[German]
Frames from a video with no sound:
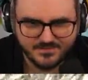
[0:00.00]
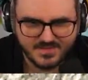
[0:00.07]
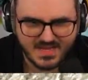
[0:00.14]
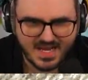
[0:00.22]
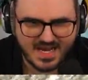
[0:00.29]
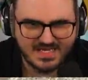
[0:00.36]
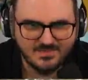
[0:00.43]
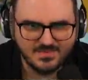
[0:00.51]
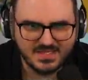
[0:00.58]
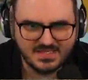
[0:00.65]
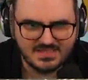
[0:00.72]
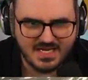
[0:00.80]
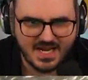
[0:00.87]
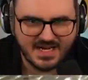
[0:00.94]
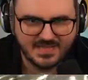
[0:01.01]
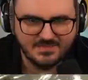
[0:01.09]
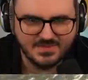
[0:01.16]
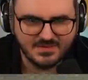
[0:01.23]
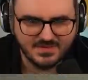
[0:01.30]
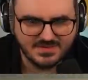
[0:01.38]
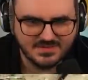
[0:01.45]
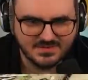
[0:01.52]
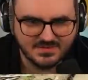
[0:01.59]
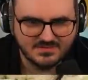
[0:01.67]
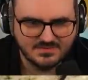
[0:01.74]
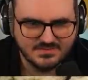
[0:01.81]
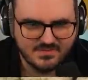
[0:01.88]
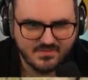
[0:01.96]
Ein Brett, einen brauche ich noch.
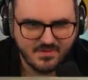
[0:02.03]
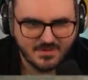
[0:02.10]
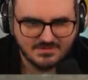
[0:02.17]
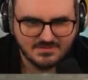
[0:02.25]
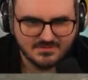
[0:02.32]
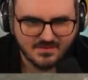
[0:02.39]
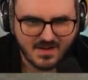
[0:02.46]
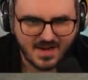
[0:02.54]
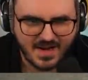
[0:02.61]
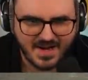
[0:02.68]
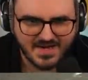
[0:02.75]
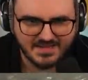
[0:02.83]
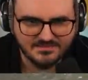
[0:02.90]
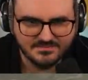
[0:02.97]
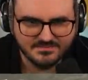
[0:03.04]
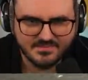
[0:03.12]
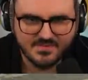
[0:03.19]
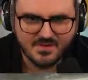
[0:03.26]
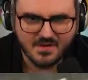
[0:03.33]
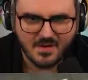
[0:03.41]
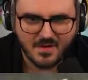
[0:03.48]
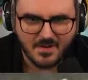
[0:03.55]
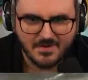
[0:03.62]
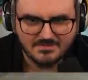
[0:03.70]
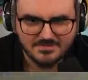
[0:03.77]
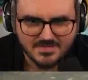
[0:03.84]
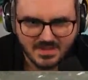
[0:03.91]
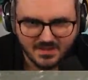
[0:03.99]
Ein.
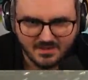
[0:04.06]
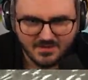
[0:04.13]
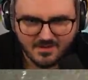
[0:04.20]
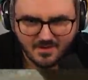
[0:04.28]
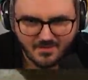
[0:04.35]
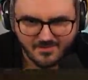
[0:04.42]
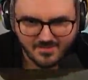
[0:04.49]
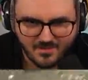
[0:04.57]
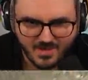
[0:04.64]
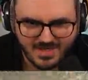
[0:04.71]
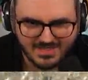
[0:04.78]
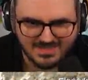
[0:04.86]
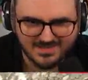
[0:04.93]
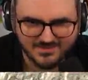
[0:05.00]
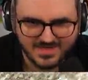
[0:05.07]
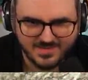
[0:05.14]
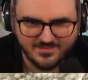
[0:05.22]
Oh, Alter, auf Krampf.